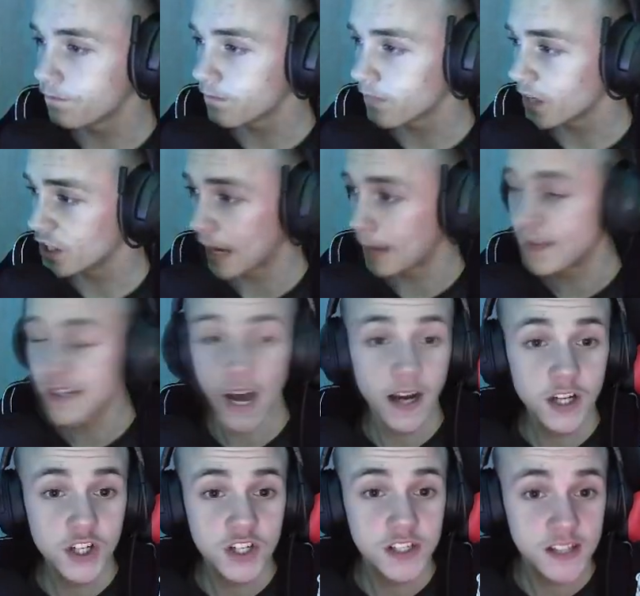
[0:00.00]
Ich hab's gar
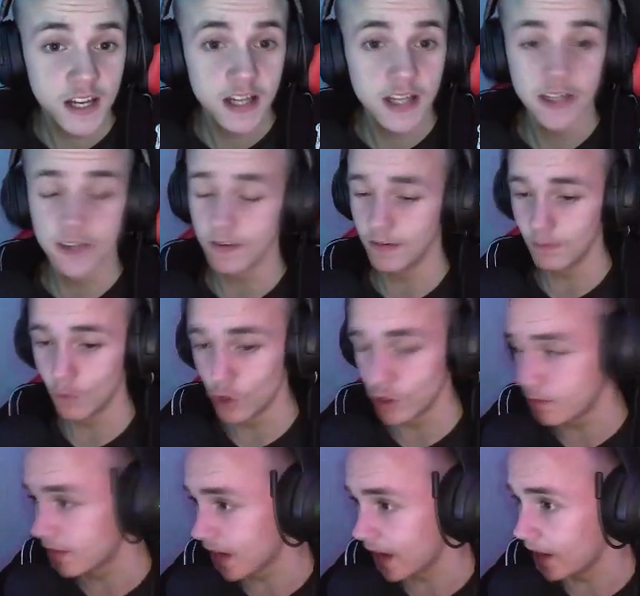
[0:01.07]
nicht gesehen, wo ich
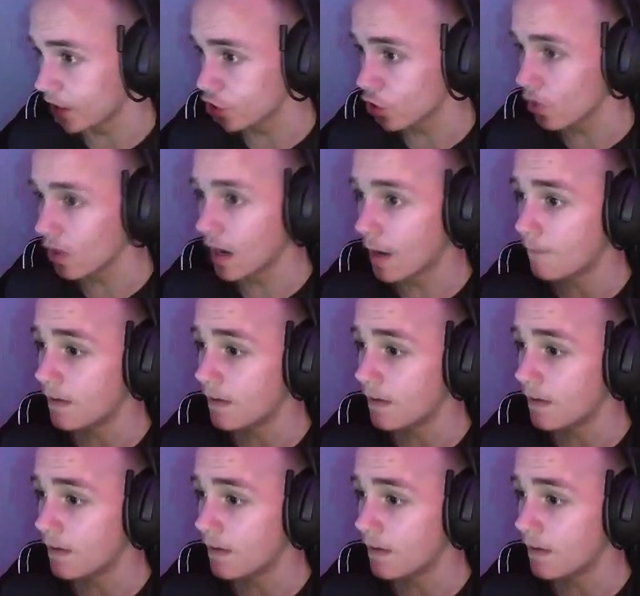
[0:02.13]
mich gerade erschrocken habe,